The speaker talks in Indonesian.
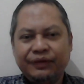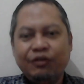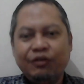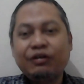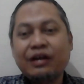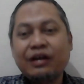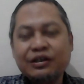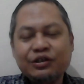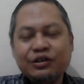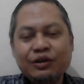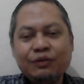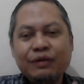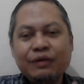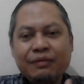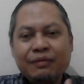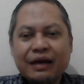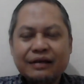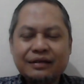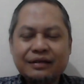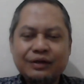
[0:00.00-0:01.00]
Orang sudah
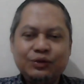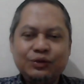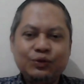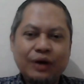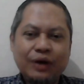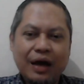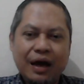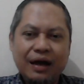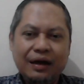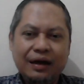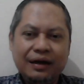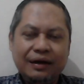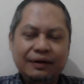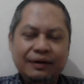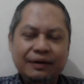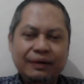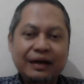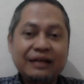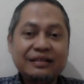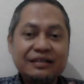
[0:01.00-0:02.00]
mulai merasa suka,
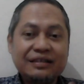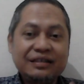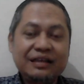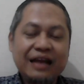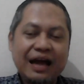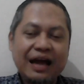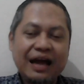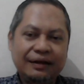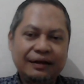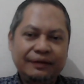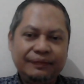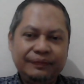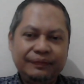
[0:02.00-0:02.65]
merasa senang.